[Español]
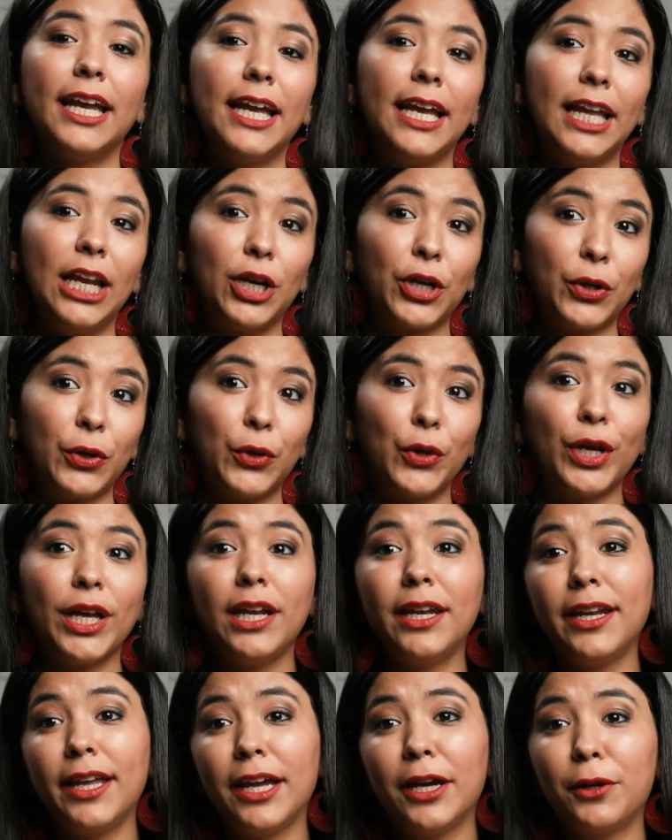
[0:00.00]
El rojo y
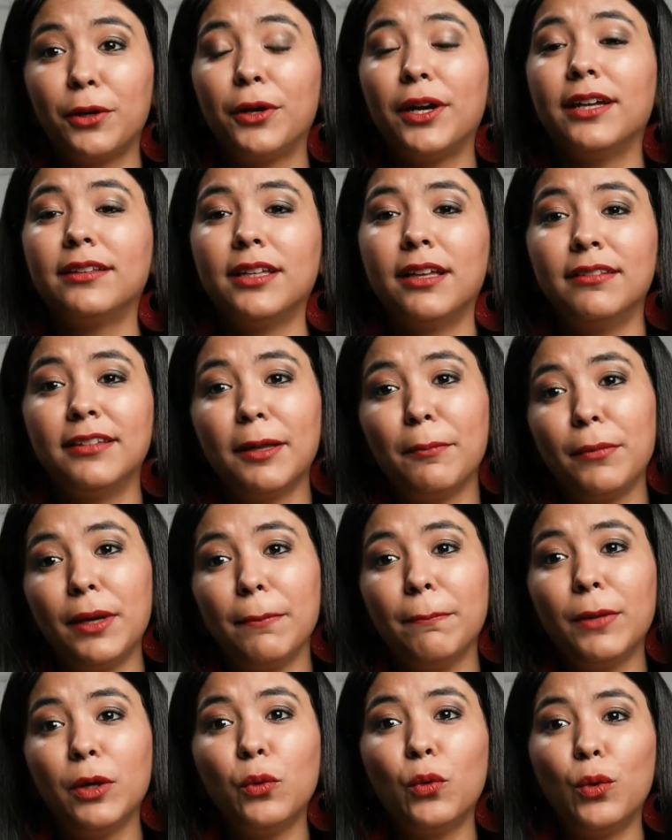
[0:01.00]
el negro están
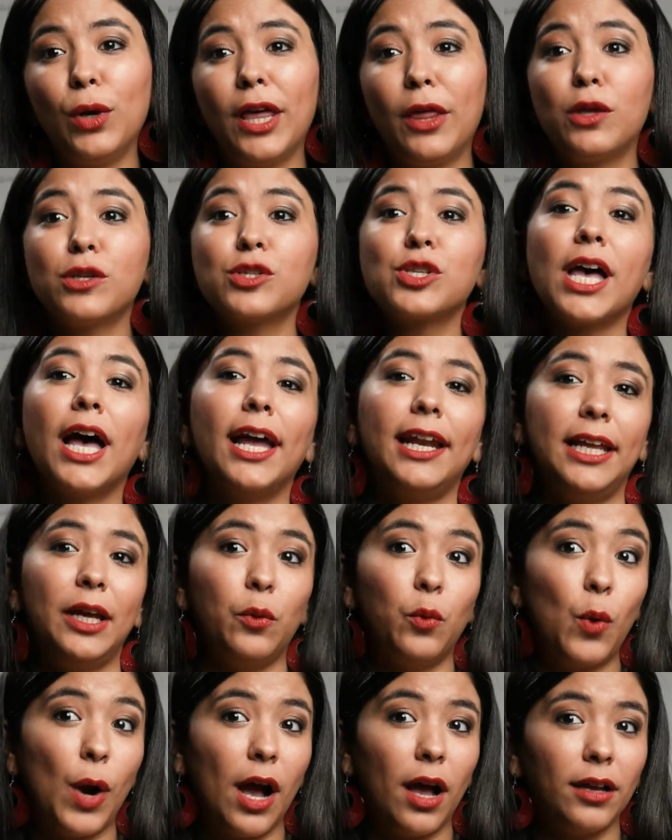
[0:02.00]
también vinculados El
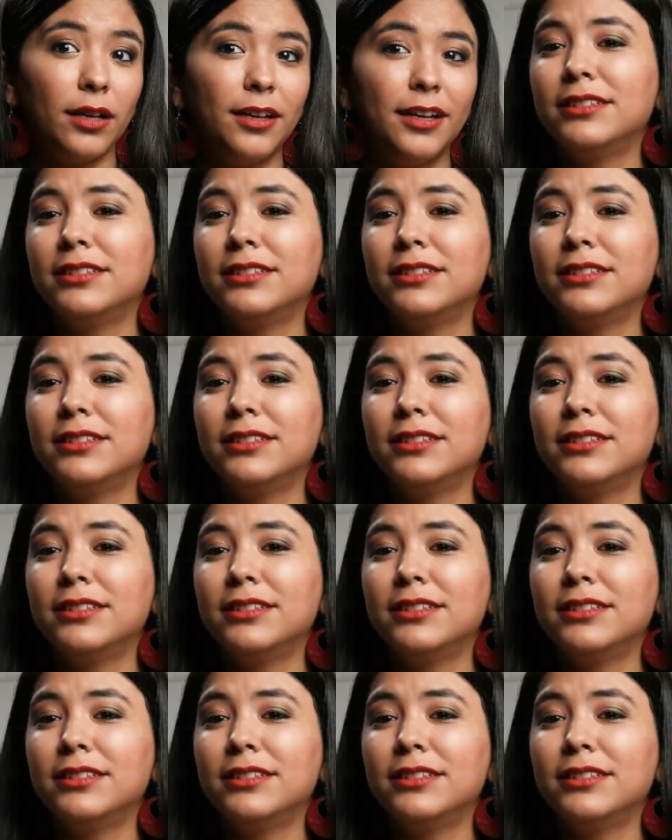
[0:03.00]
Eguá,